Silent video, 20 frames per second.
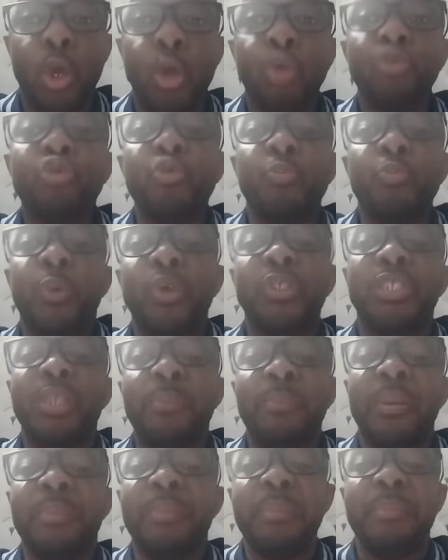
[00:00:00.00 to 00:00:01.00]
du poste de
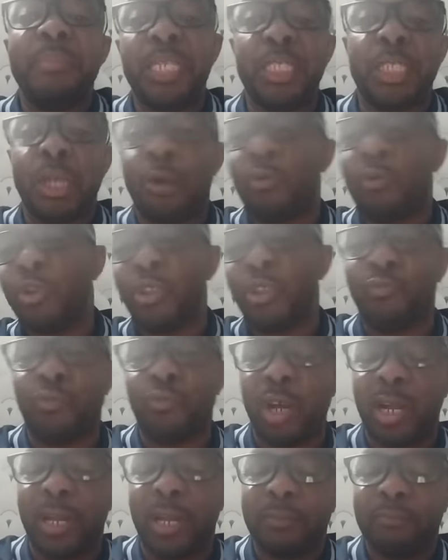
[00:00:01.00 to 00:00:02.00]
premier ministre en Côte
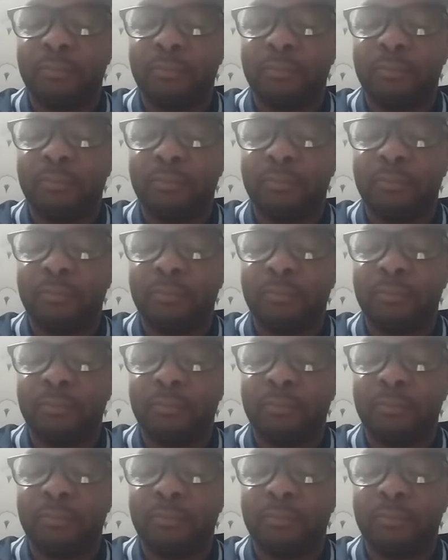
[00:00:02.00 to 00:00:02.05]
d'Ivoire,